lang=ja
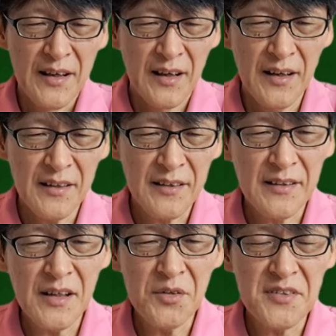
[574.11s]
はい、
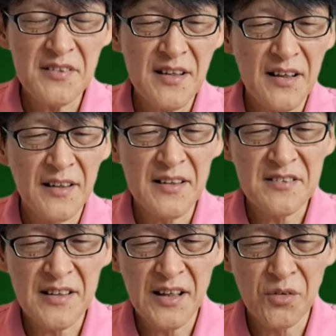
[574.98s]
ケケウチさんがで
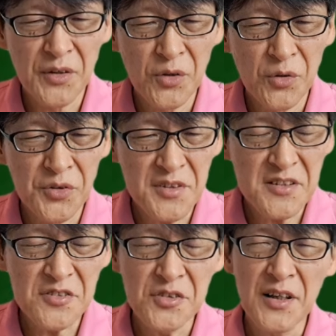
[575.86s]
すね、これ翌
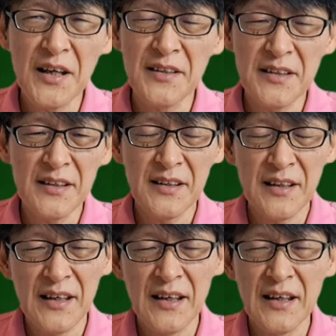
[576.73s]
日ぐらいに、
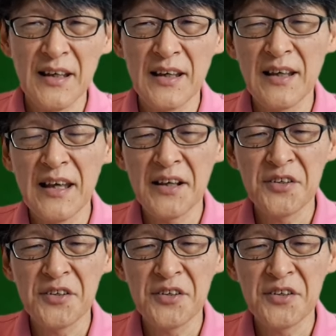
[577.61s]
えー、